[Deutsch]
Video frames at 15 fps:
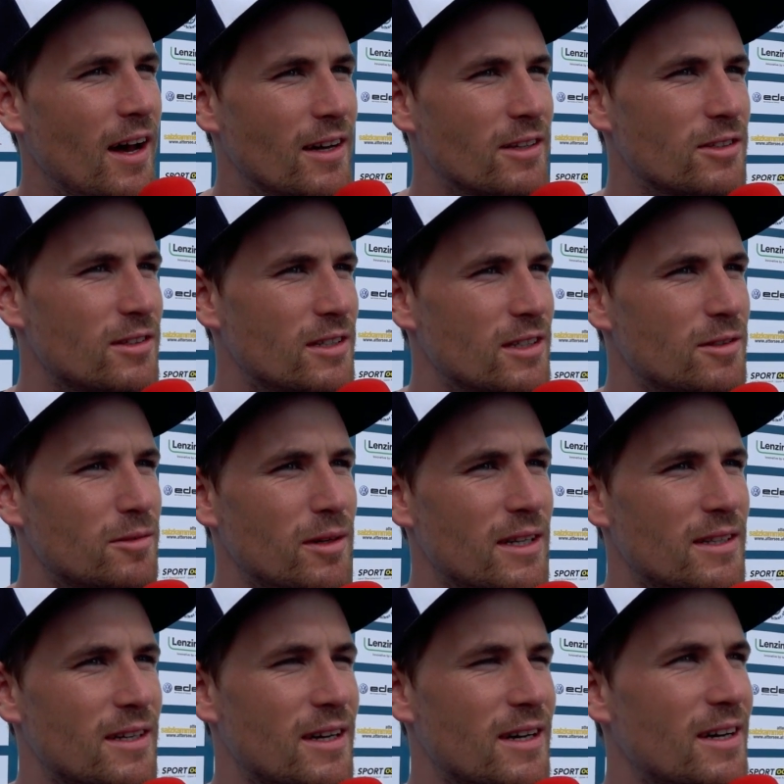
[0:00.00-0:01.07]
also das
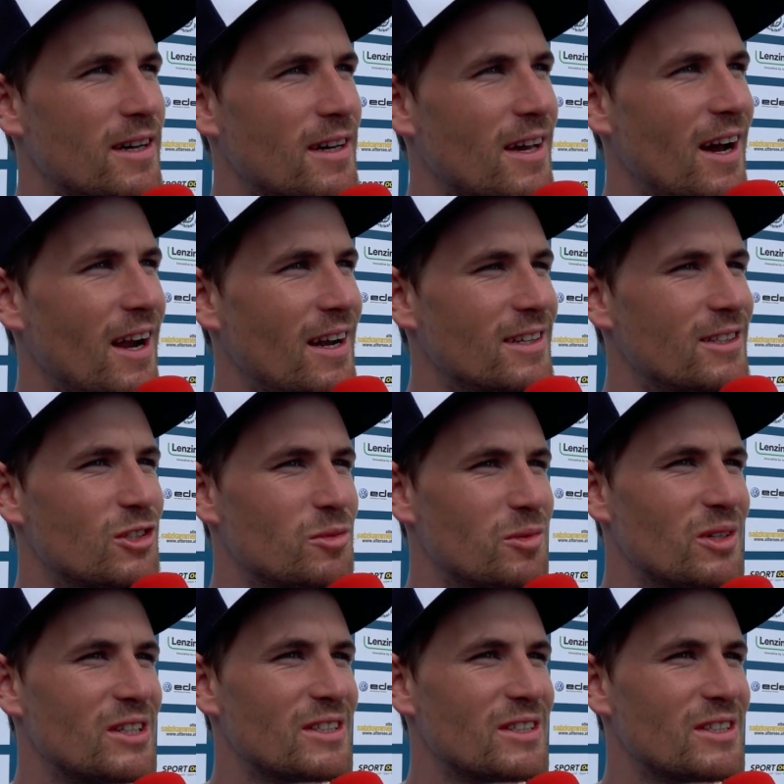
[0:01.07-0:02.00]
wird kein leichtes Spiel.